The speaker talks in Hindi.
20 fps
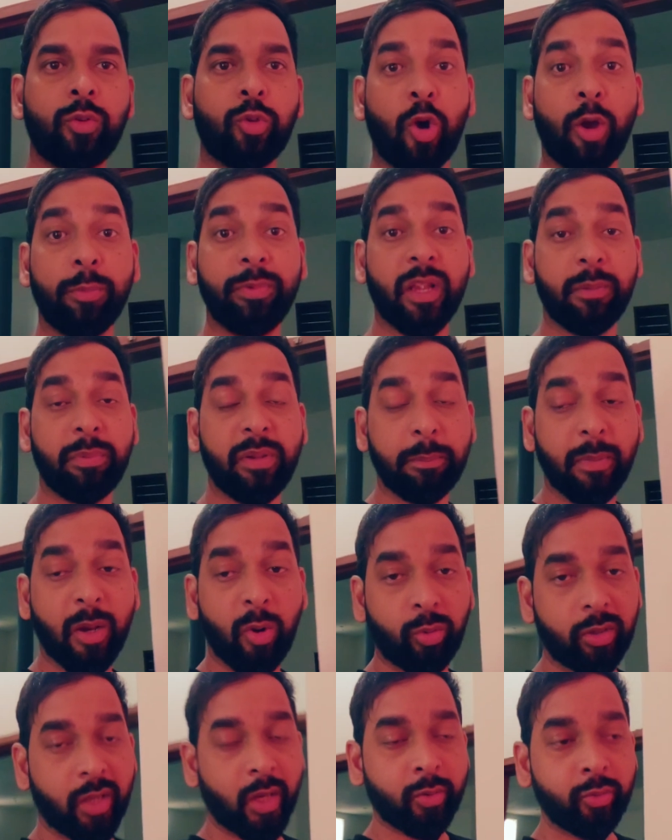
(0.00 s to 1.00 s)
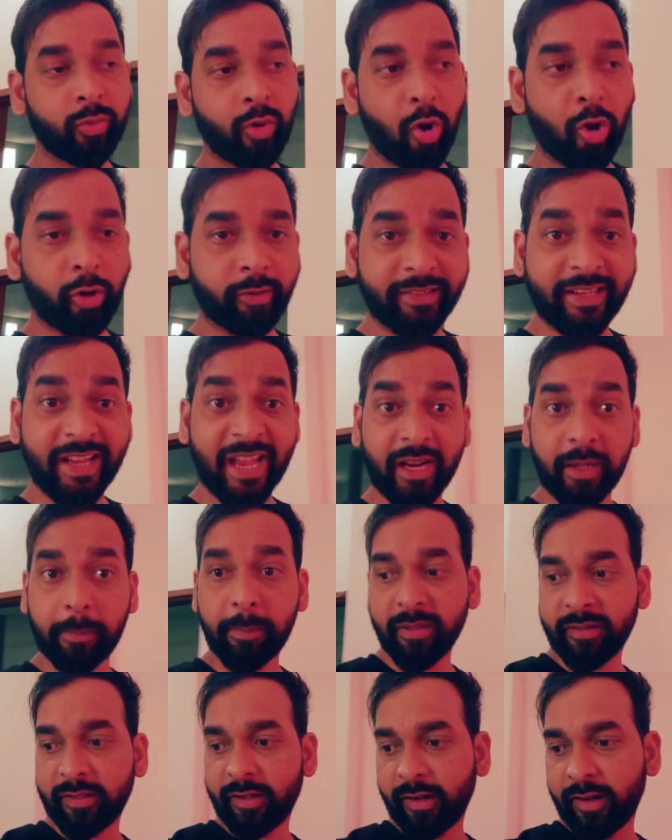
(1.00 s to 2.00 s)
तो अभी अभी मैं उठा हूँ और 11
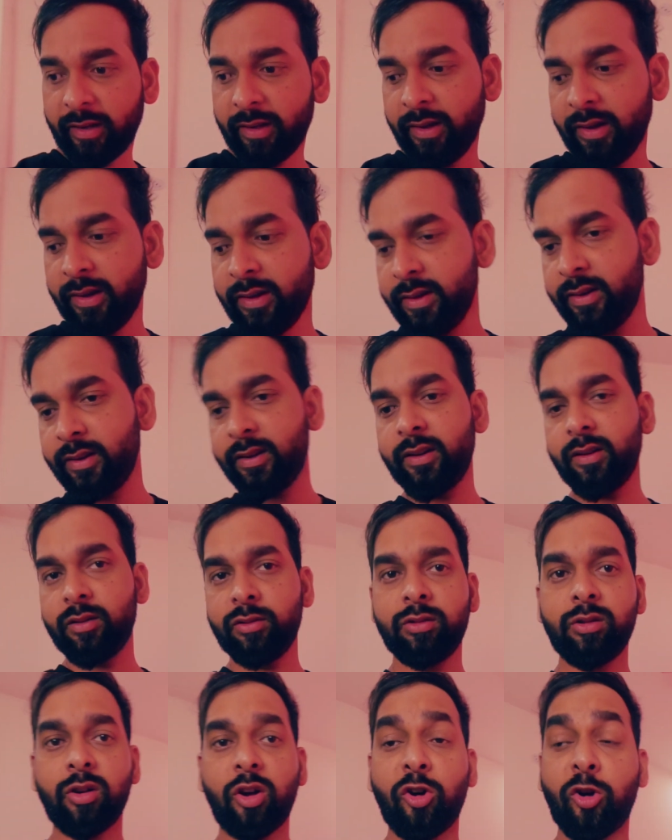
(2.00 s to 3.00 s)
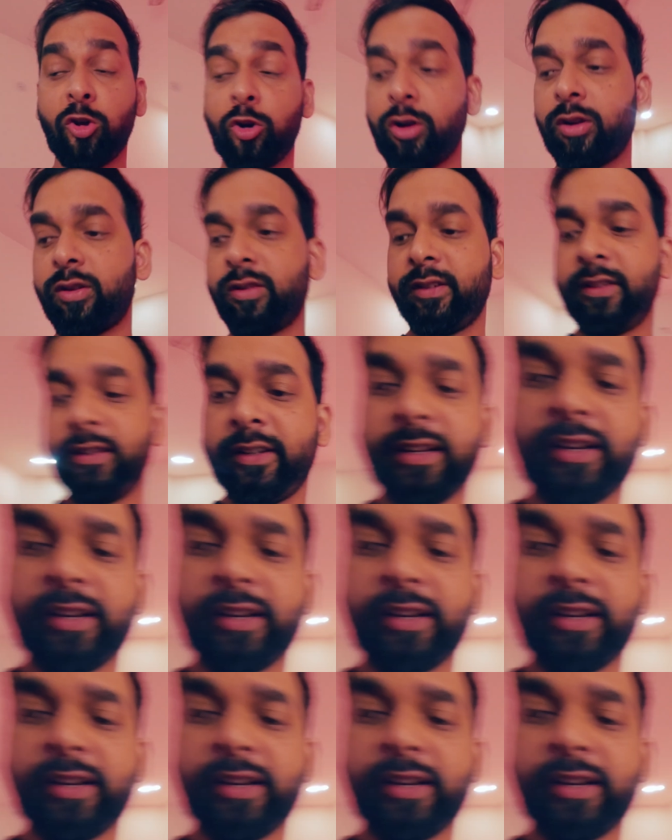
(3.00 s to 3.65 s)
बज रहे हैं और